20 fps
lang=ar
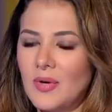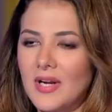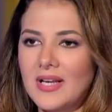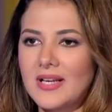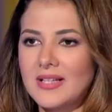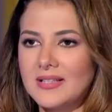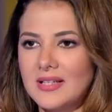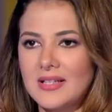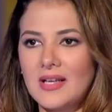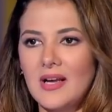ولا
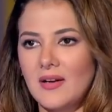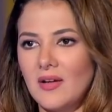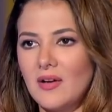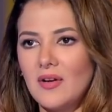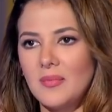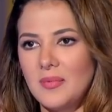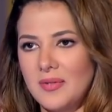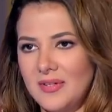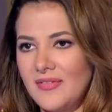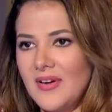كده ليه
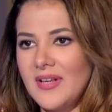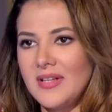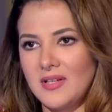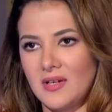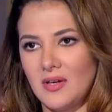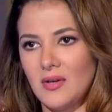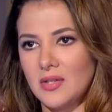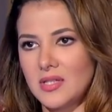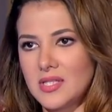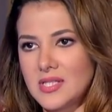علاقه بالفن
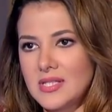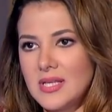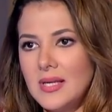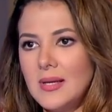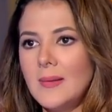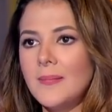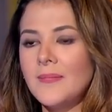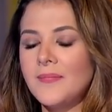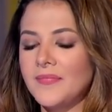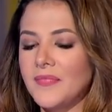خالص
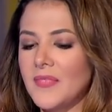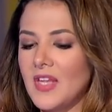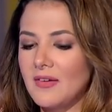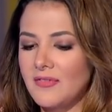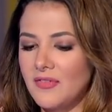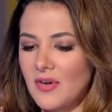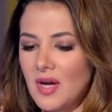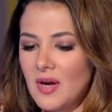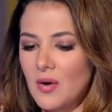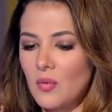
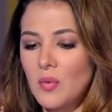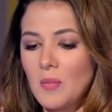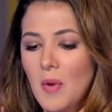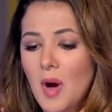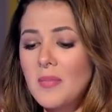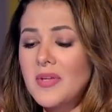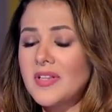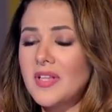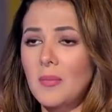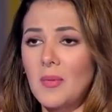ف
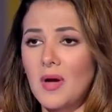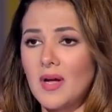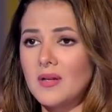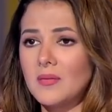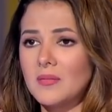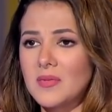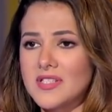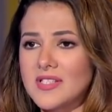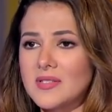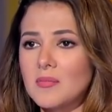ومامي طبعا
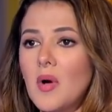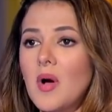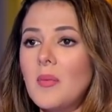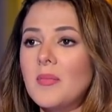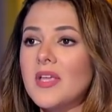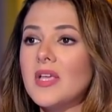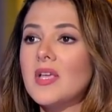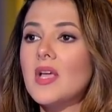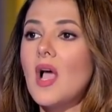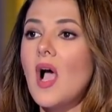بس
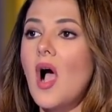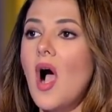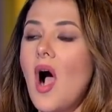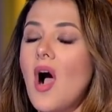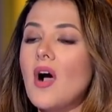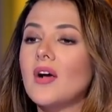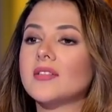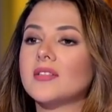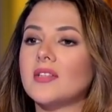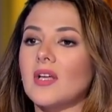مامي
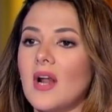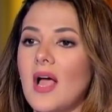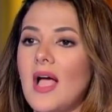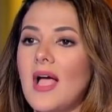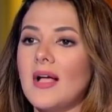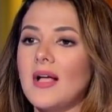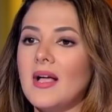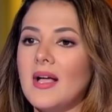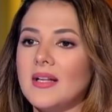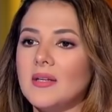اكتر
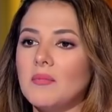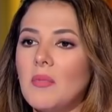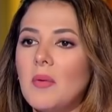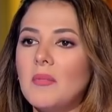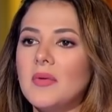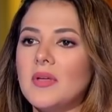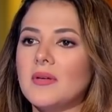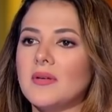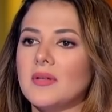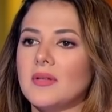حاجه يعني
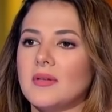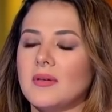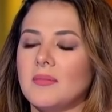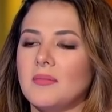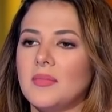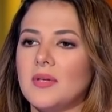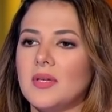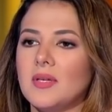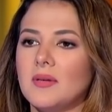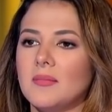مامي
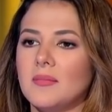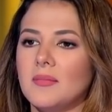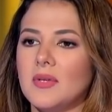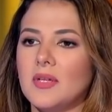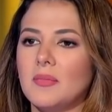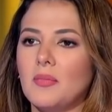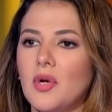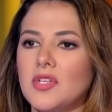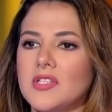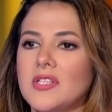
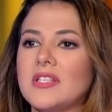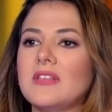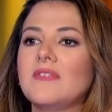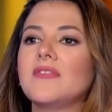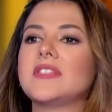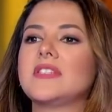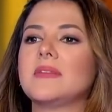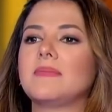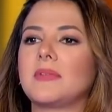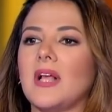
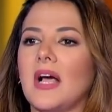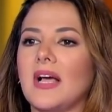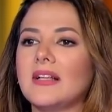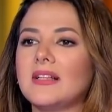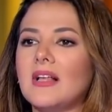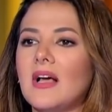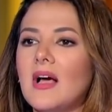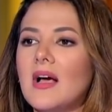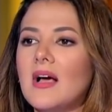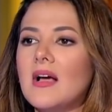البوزيتيفيتي
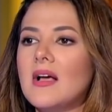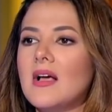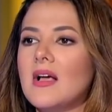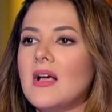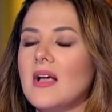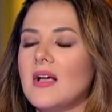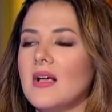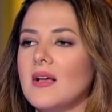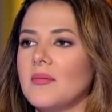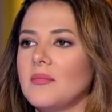بتاعتها
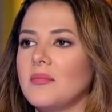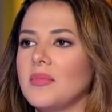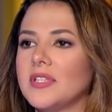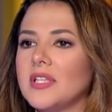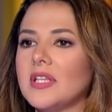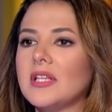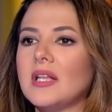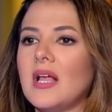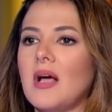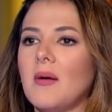
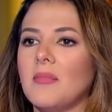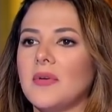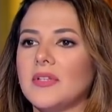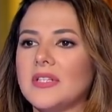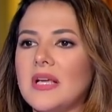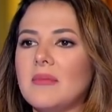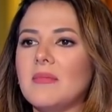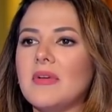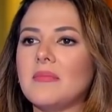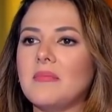بتطلع
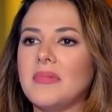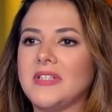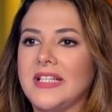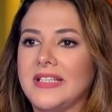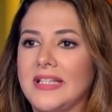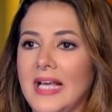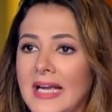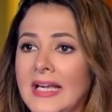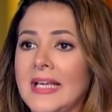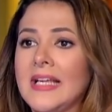دايما
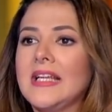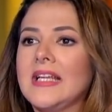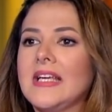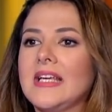بتدعي